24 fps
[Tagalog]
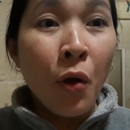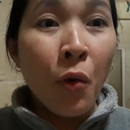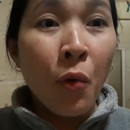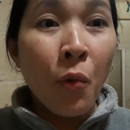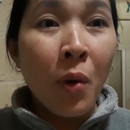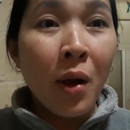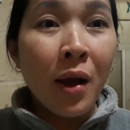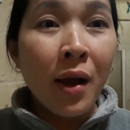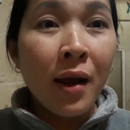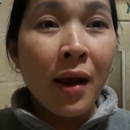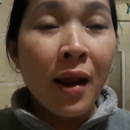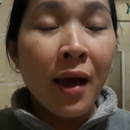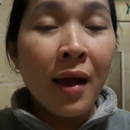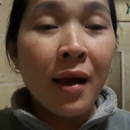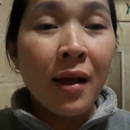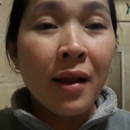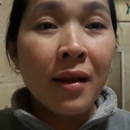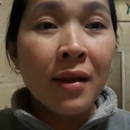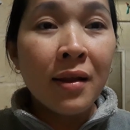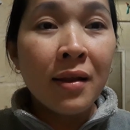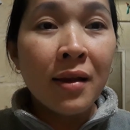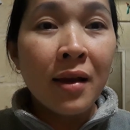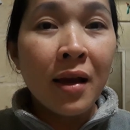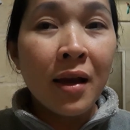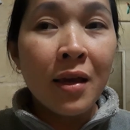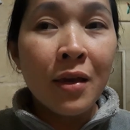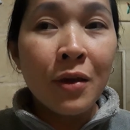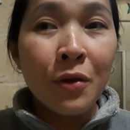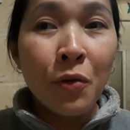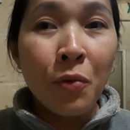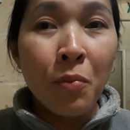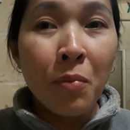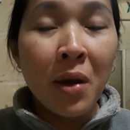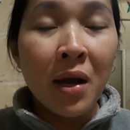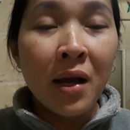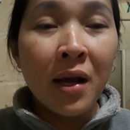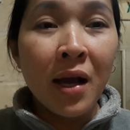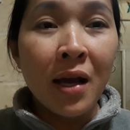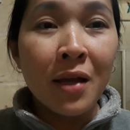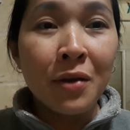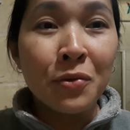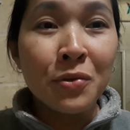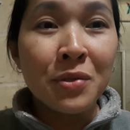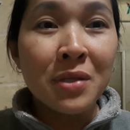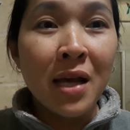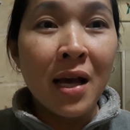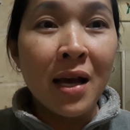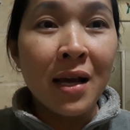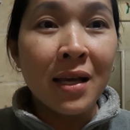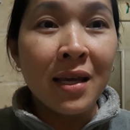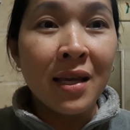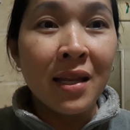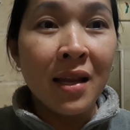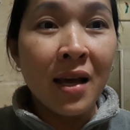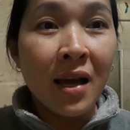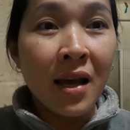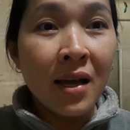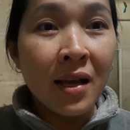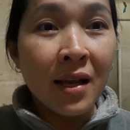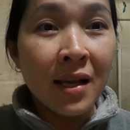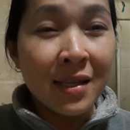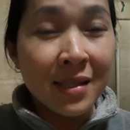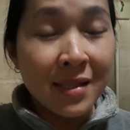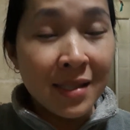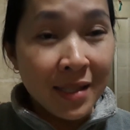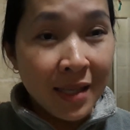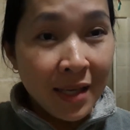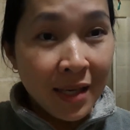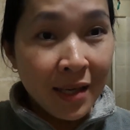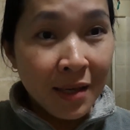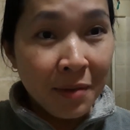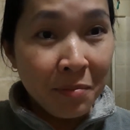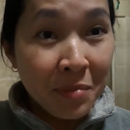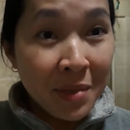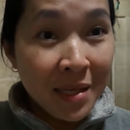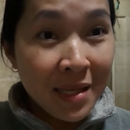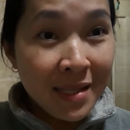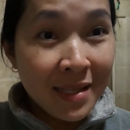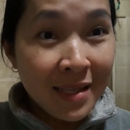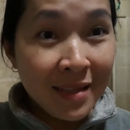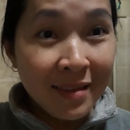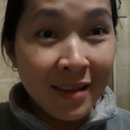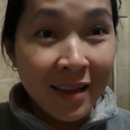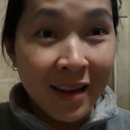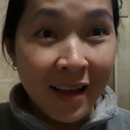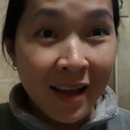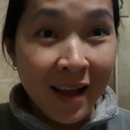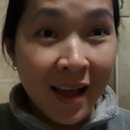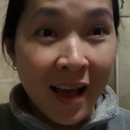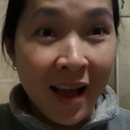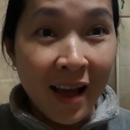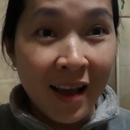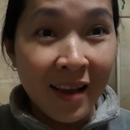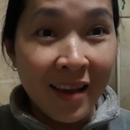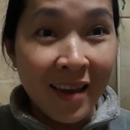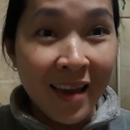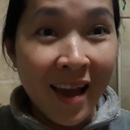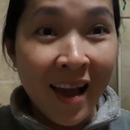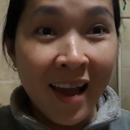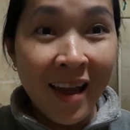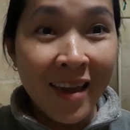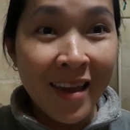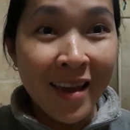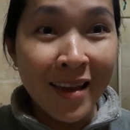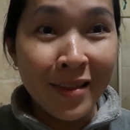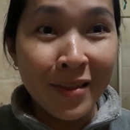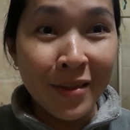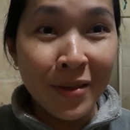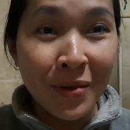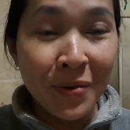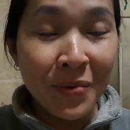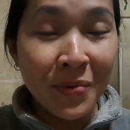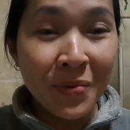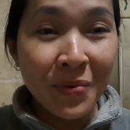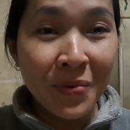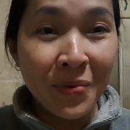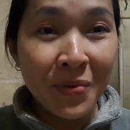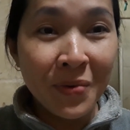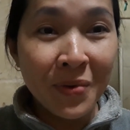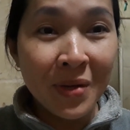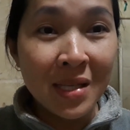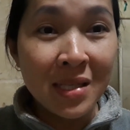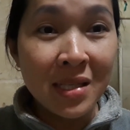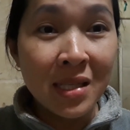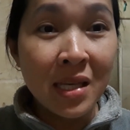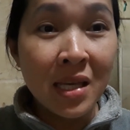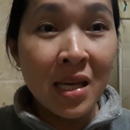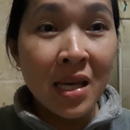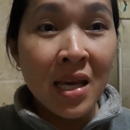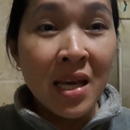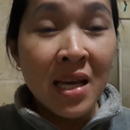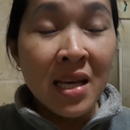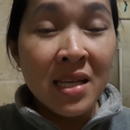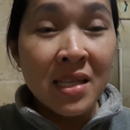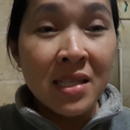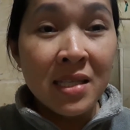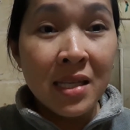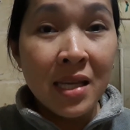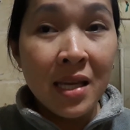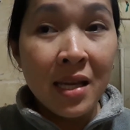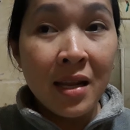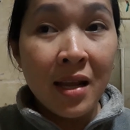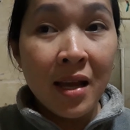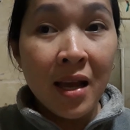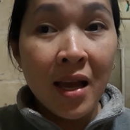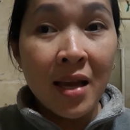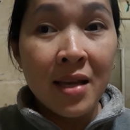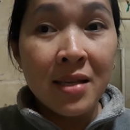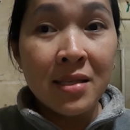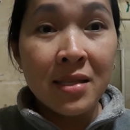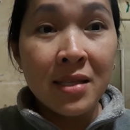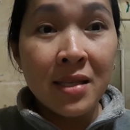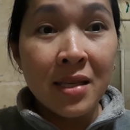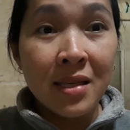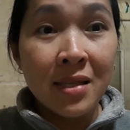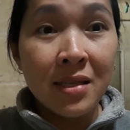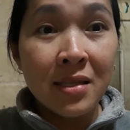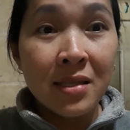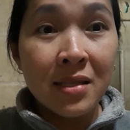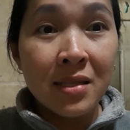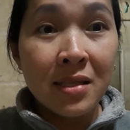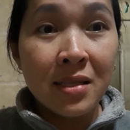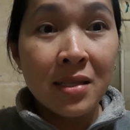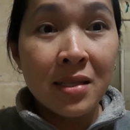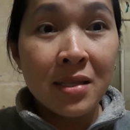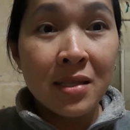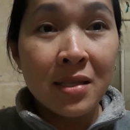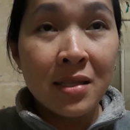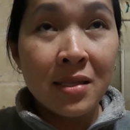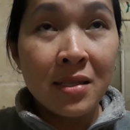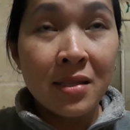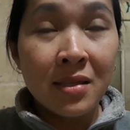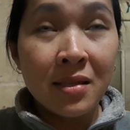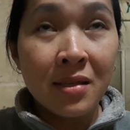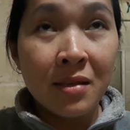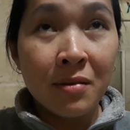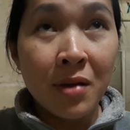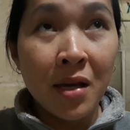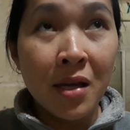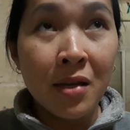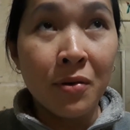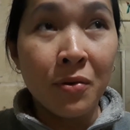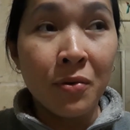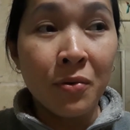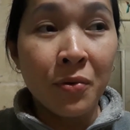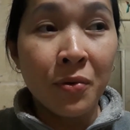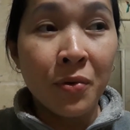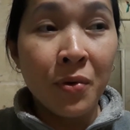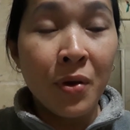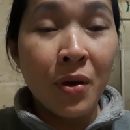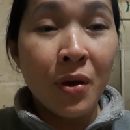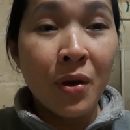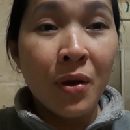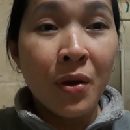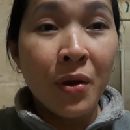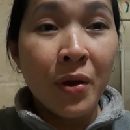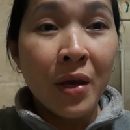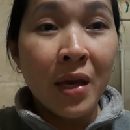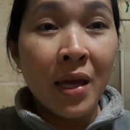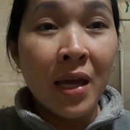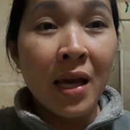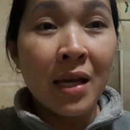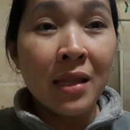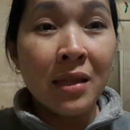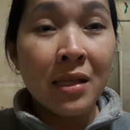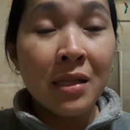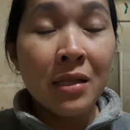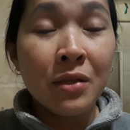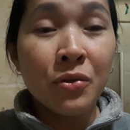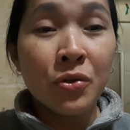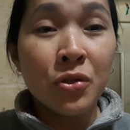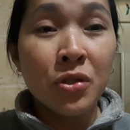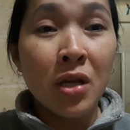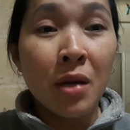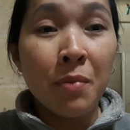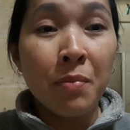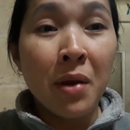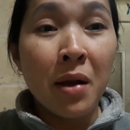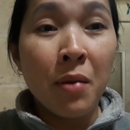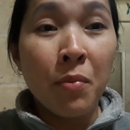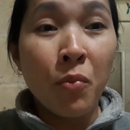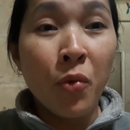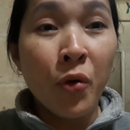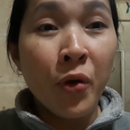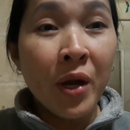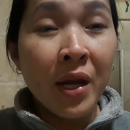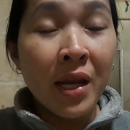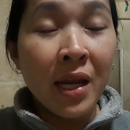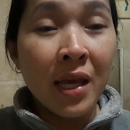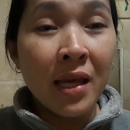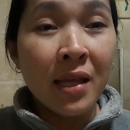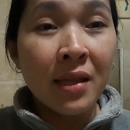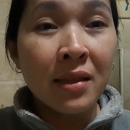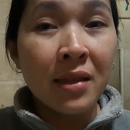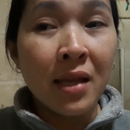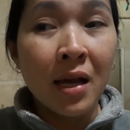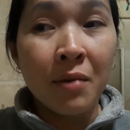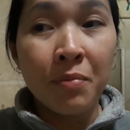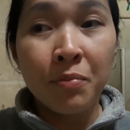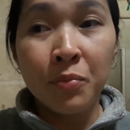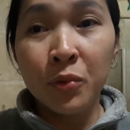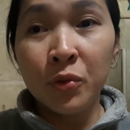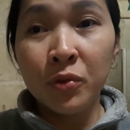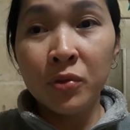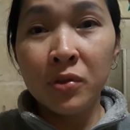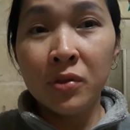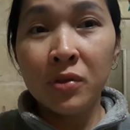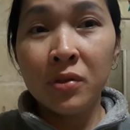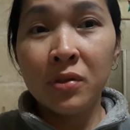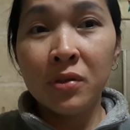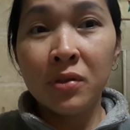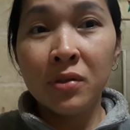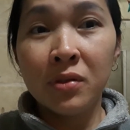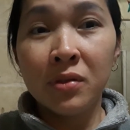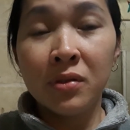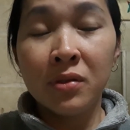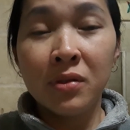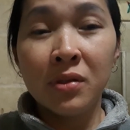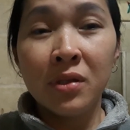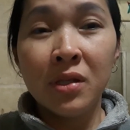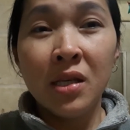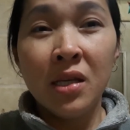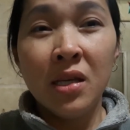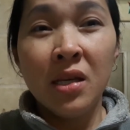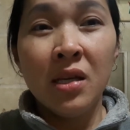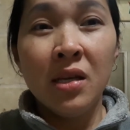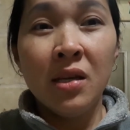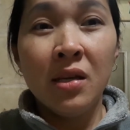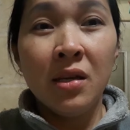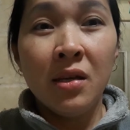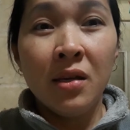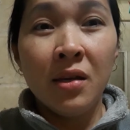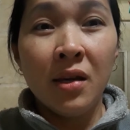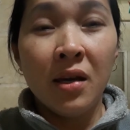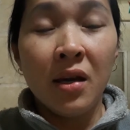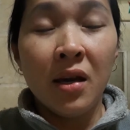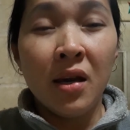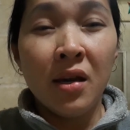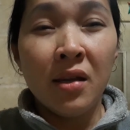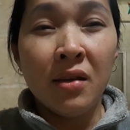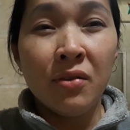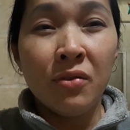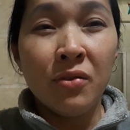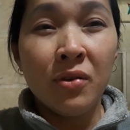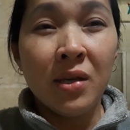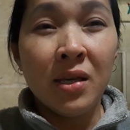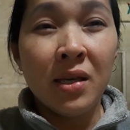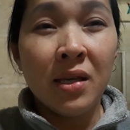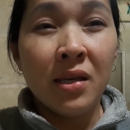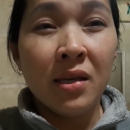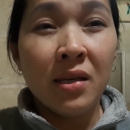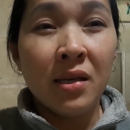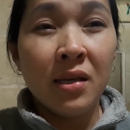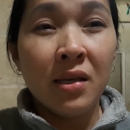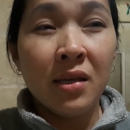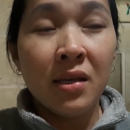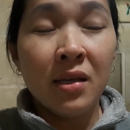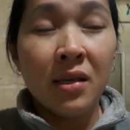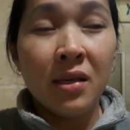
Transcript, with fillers: wag lang kayo mag-ano sa akin ha kasi busy talaga ang yaya niyo kasi si Ira guys is ano, ihatid ko siya pag morning tapos ano i